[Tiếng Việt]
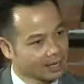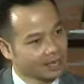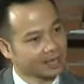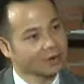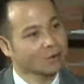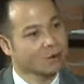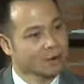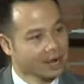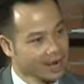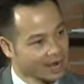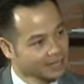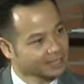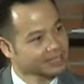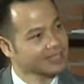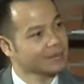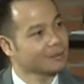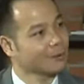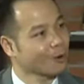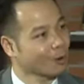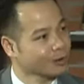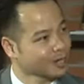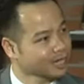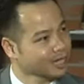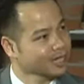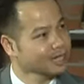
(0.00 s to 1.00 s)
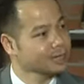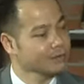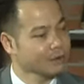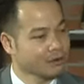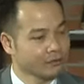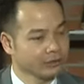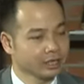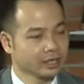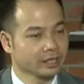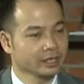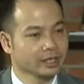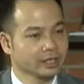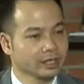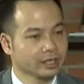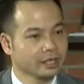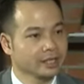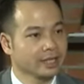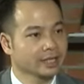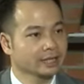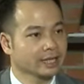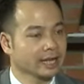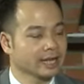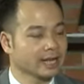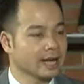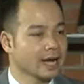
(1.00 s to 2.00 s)
lại không ở lại Singapore đi, bởi vì những
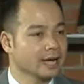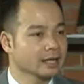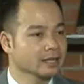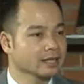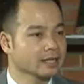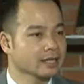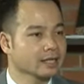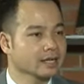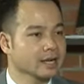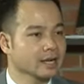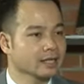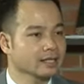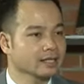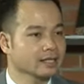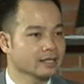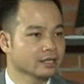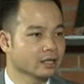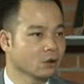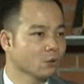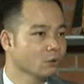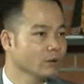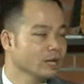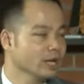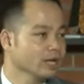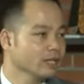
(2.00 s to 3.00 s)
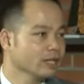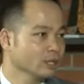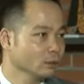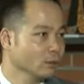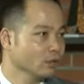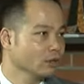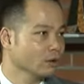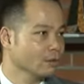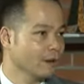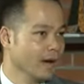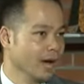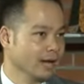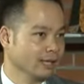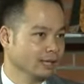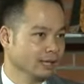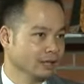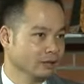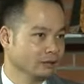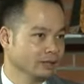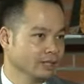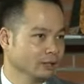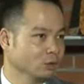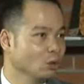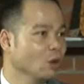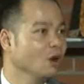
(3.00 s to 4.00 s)
cái tài năng, những cái sự cống hiến, nhiệt huyết của bạn thì nó
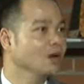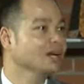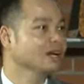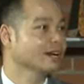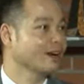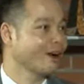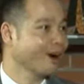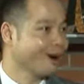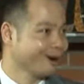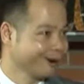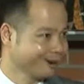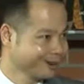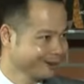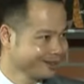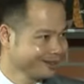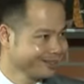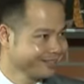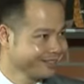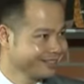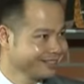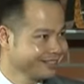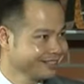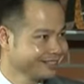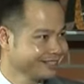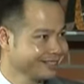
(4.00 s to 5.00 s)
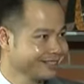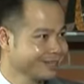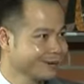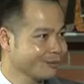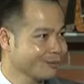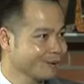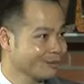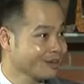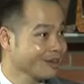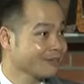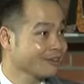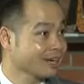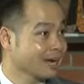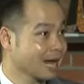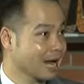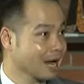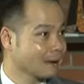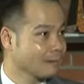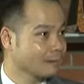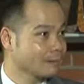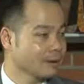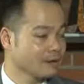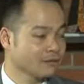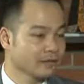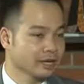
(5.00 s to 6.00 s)
sẽ tốt hơn ở đó, chứ không phải về Việt
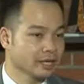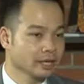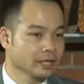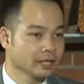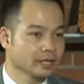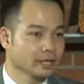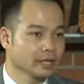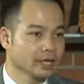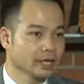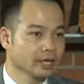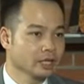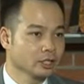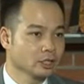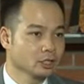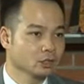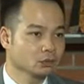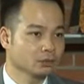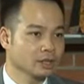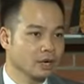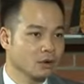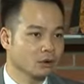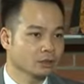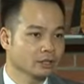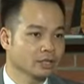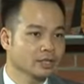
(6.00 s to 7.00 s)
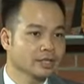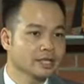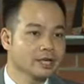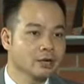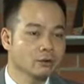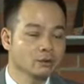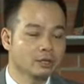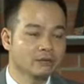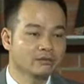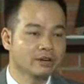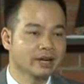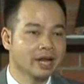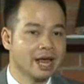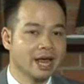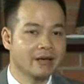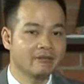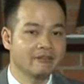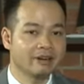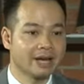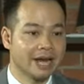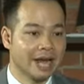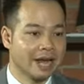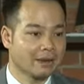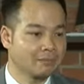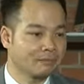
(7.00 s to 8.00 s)
Nam. Bởi vì chúng ta còn rất nhiều những vấn đề ở
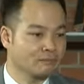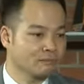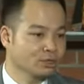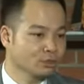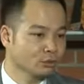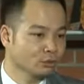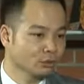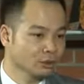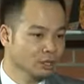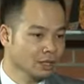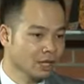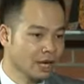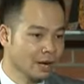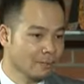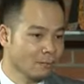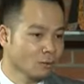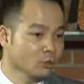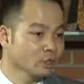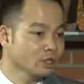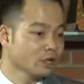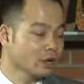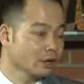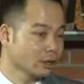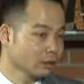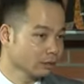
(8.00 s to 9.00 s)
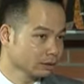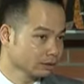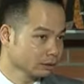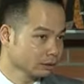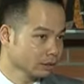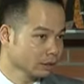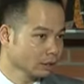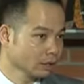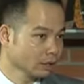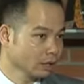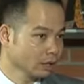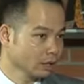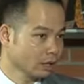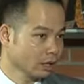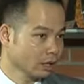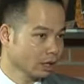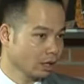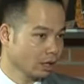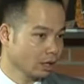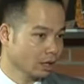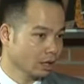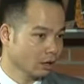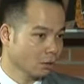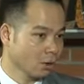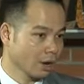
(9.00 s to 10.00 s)
Việt Nam, ví dụ như là môi trường,
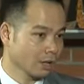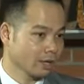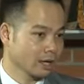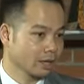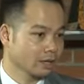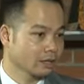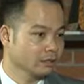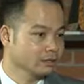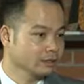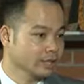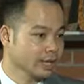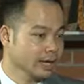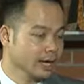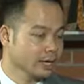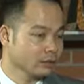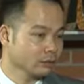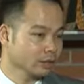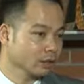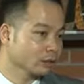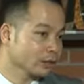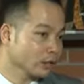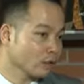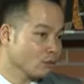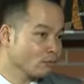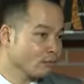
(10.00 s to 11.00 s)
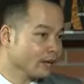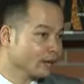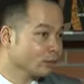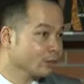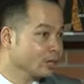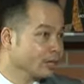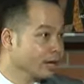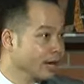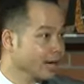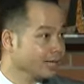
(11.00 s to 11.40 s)
hoặc là cơ chế, chúng ta có thể không phát huy được